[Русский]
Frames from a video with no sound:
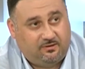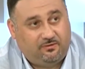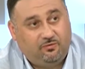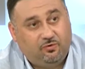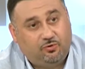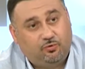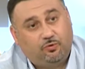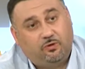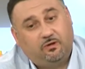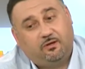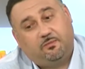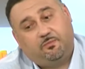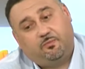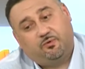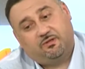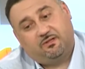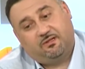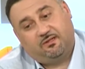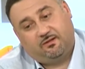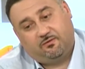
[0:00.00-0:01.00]
И вот только
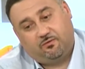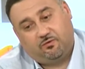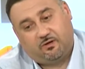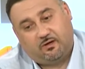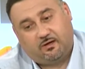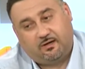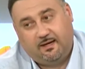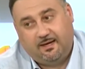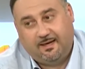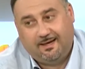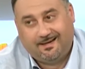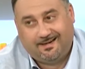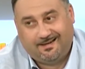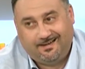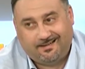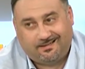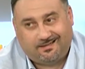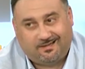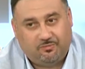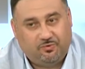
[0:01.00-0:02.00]
после того, как
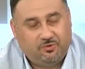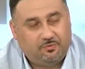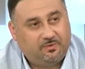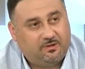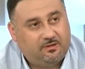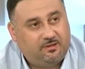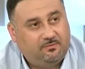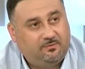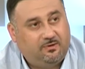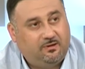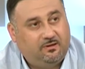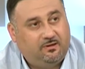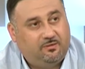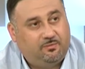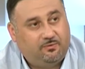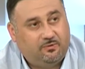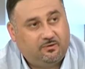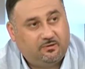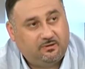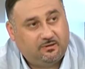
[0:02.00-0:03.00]
клетка будет максимально
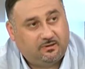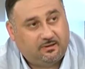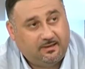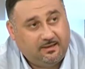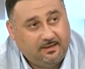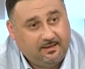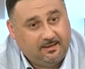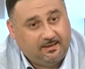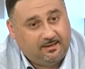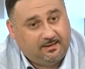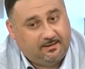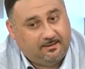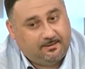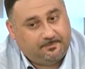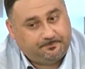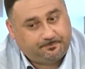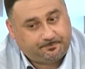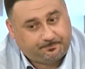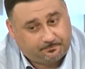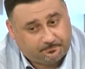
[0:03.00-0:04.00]
наполнена, э,